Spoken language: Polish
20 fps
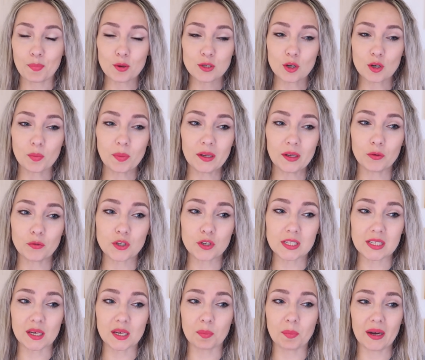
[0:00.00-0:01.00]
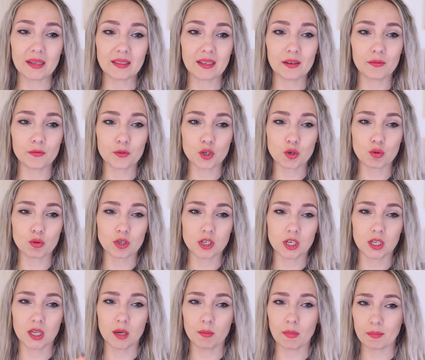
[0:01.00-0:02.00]
po zrobieniu wszystkich badań wyszło,
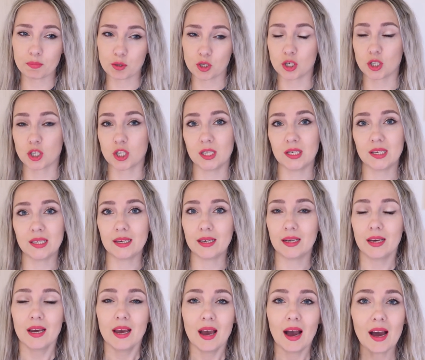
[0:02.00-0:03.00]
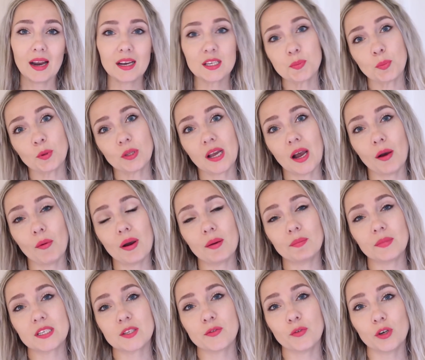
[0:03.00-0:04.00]
że nie ma przyczyny, ale
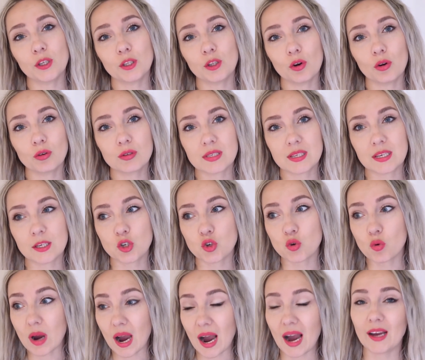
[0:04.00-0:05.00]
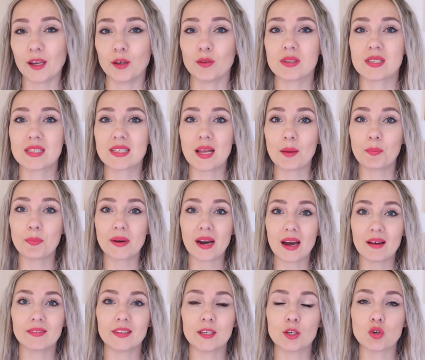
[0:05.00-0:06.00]
spotkałam na swojej drodze, szukając,
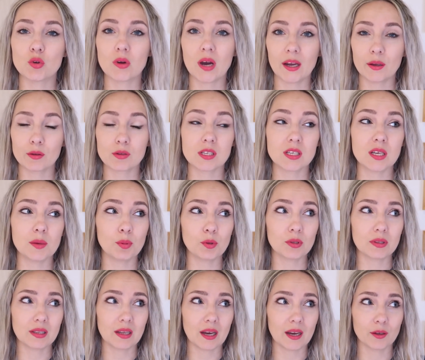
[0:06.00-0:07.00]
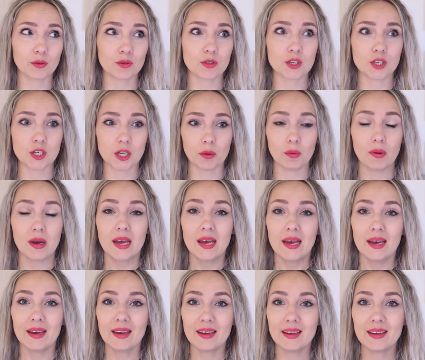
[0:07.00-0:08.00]
naprawdę szukając i nie poddając się,
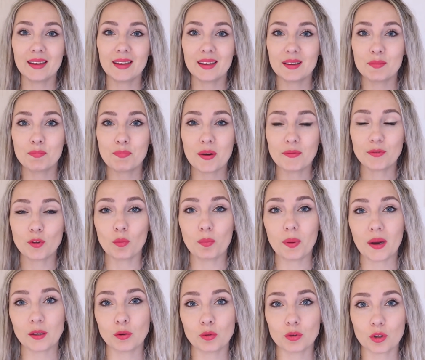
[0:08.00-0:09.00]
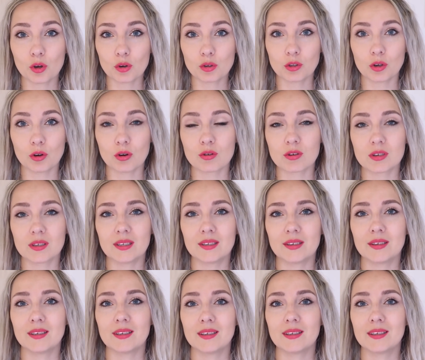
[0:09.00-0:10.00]
e, pewną panią doktor,
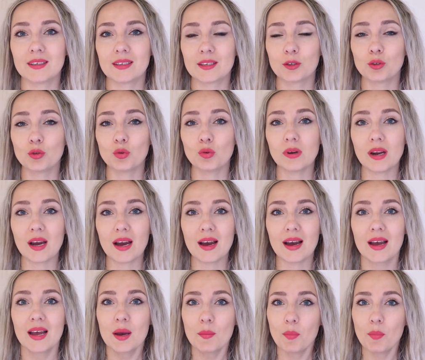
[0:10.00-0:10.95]
e, która